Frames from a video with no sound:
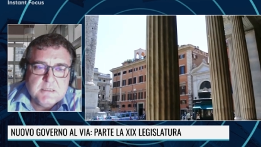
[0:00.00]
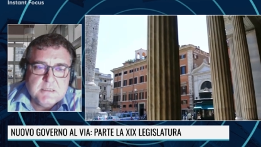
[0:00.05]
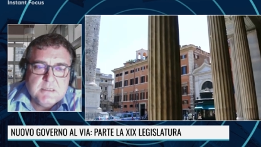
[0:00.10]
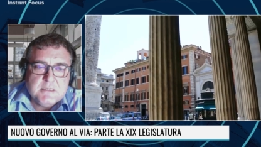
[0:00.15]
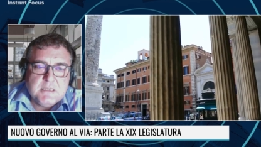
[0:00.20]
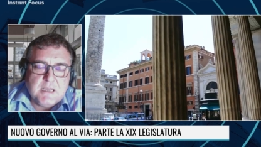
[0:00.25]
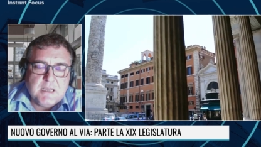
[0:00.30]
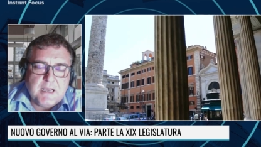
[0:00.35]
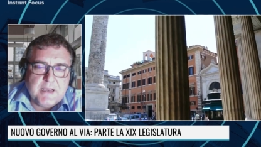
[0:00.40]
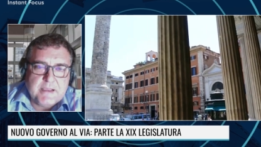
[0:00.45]

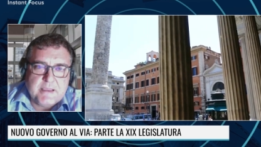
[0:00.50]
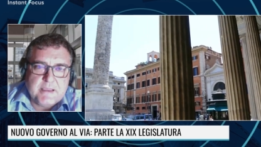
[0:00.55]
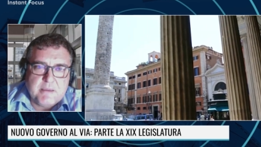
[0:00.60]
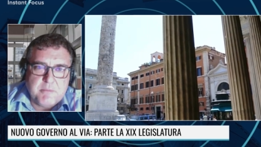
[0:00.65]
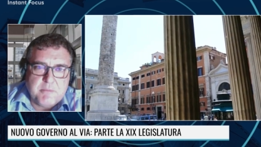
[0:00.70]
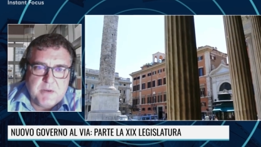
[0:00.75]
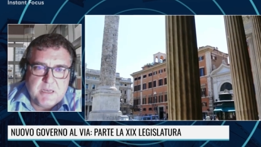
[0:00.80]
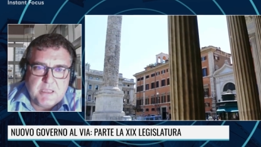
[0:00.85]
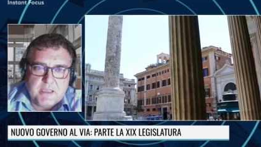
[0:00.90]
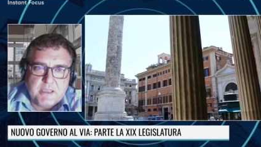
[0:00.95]
anche
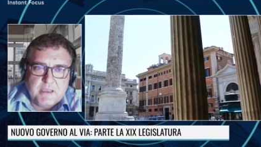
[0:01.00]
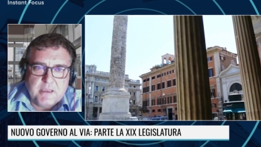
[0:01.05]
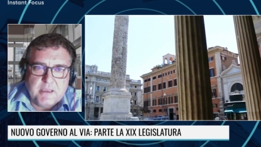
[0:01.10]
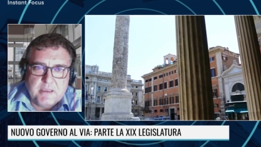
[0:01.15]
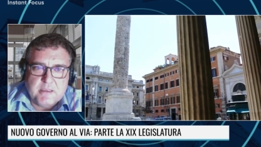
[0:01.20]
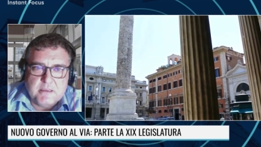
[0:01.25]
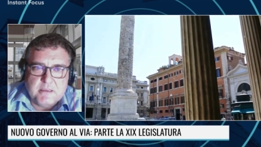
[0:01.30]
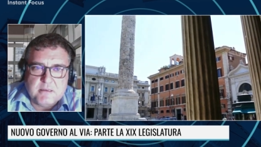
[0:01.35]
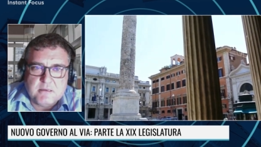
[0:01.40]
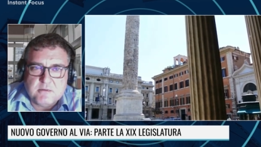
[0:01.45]

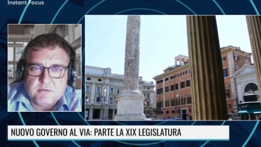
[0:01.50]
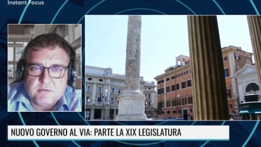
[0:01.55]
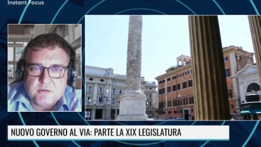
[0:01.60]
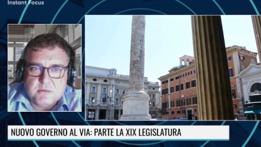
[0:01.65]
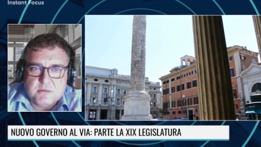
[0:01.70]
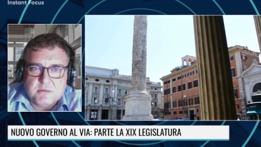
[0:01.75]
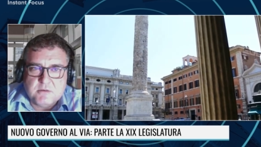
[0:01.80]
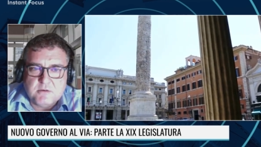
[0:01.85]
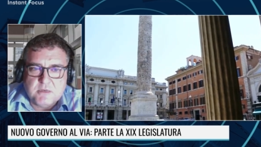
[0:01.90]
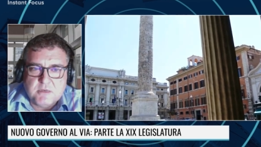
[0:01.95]
perché uh,
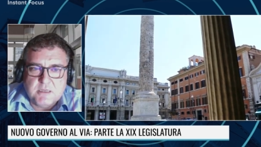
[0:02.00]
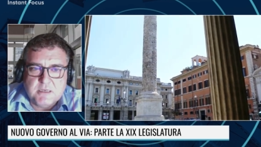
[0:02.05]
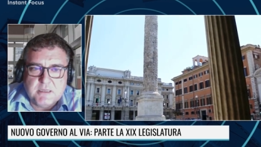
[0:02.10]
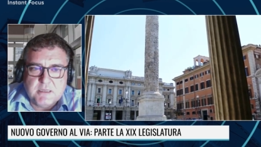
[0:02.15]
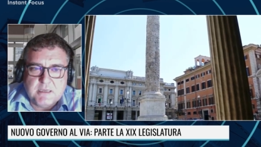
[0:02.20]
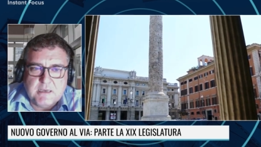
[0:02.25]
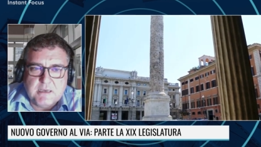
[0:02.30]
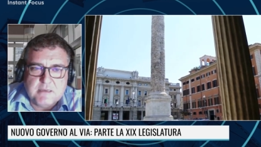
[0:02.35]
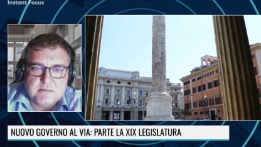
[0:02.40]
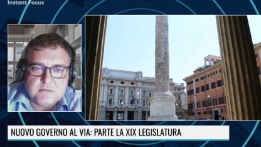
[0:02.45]
non è il
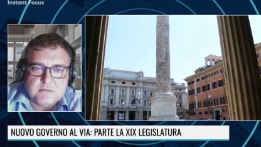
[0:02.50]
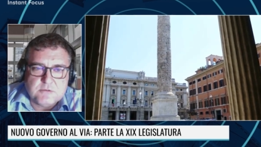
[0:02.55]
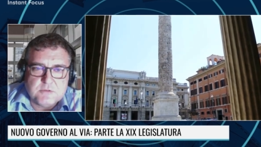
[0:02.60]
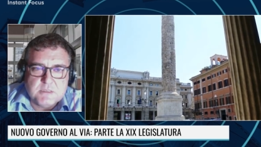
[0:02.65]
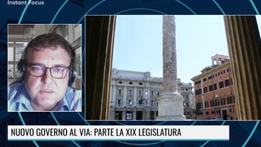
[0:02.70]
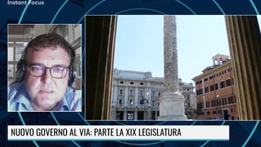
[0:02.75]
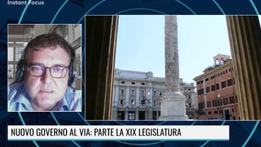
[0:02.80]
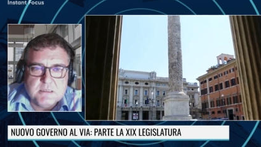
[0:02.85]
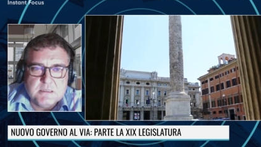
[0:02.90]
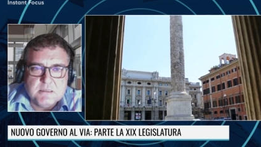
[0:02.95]
caso
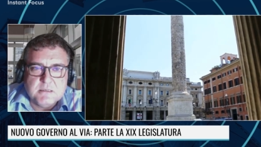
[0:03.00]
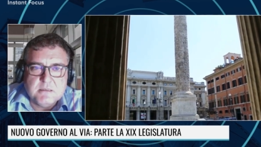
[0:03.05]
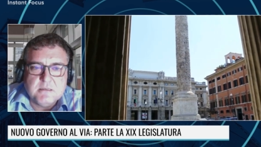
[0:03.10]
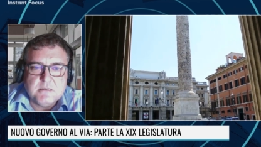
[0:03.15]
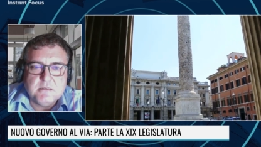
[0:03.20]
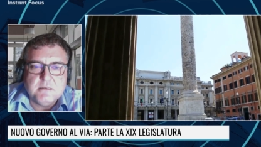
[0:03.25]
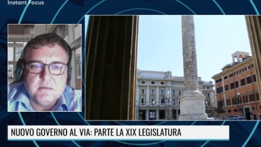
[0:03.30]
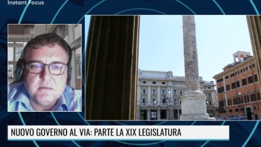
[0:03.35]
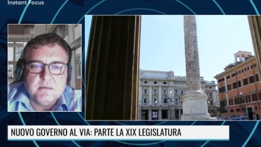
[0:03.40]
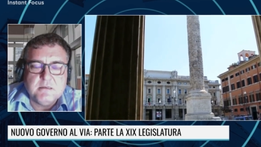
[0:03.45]

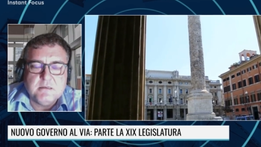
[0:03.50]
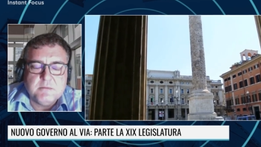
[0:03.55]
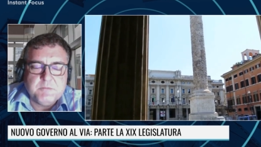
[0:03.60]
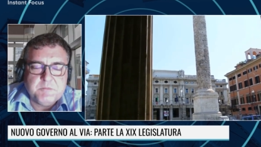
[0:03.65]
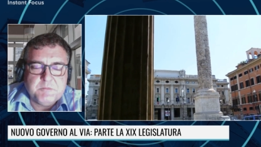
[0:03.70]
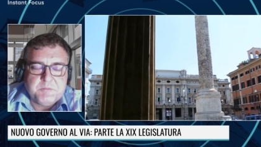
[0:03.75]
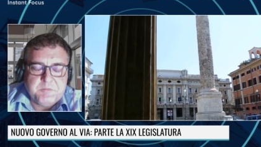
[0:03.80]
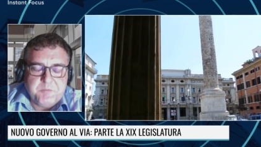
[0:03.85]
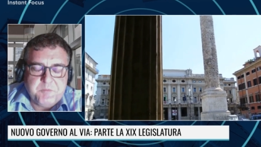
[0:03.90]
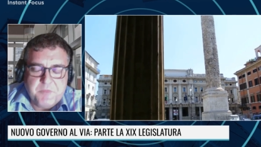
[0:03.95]
di
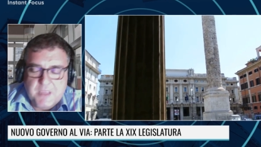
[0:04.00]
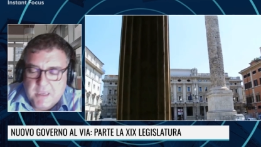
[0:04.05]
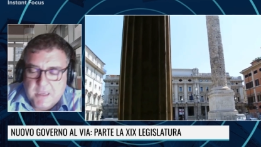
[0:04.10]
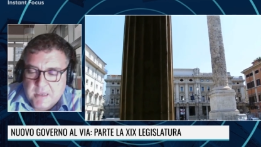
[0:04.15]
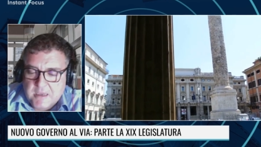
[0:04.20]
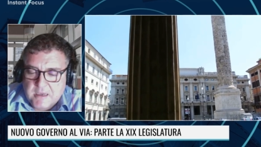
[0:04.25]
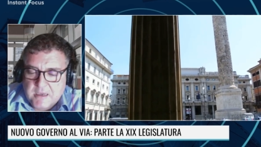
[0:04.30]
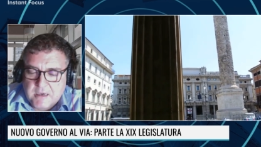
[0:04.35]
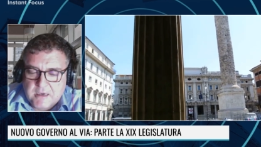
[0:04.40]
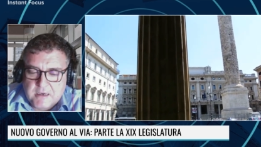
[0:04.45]

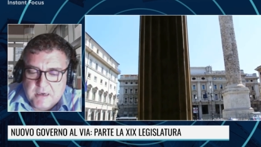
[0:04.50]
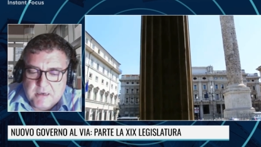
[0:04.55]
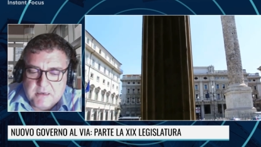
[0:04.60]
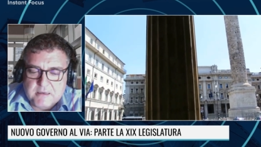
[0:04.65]
uh,